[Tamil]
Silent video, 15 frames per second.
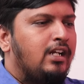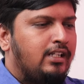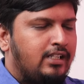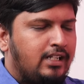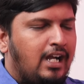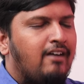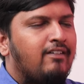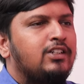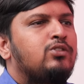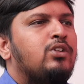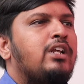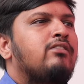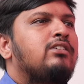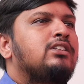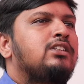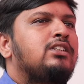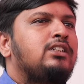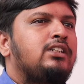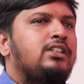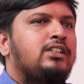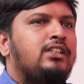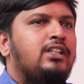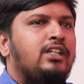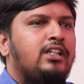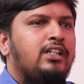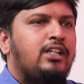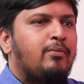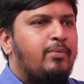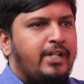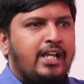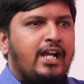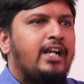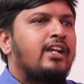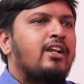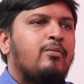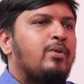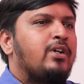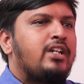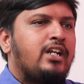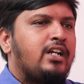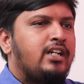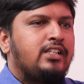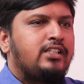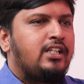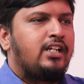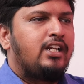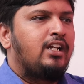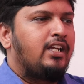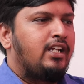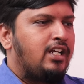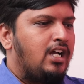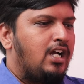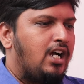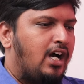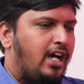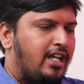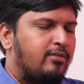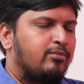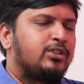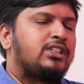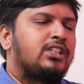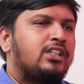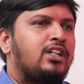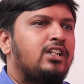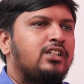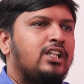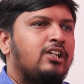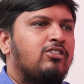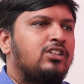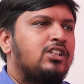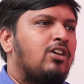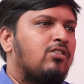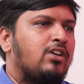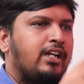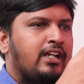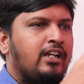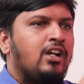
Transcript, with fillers: இந்த காவல்துறை வந்து இது எப்படி ஹேண்டில் பண்ணுறாங்கன்னே தெரியல ஏன்னா ஆரம்பித்ததுலேருந்தே வந்து அவங்க